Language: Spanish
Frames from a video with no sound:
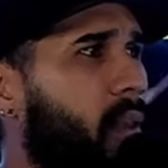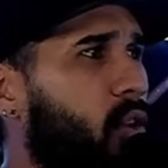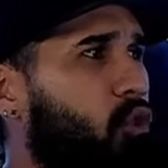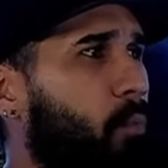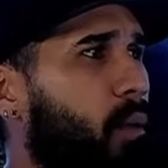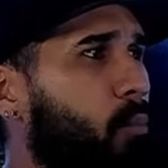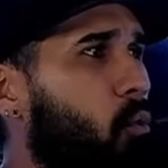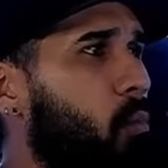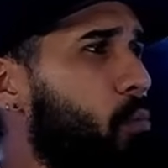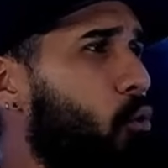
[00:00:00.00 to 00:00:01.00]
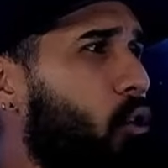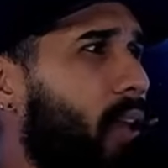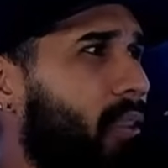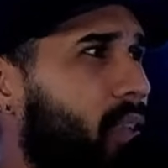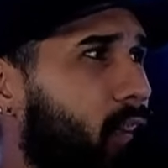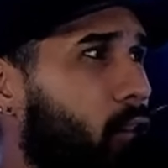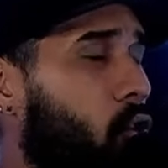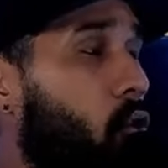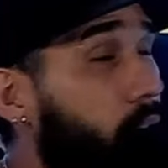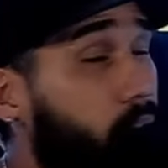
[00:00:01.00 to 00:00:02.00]
de los premios Vivo
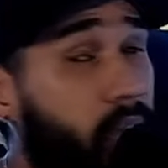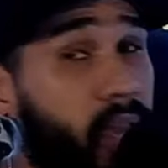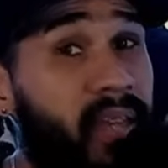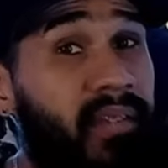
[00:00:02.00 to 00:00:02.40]
Latino y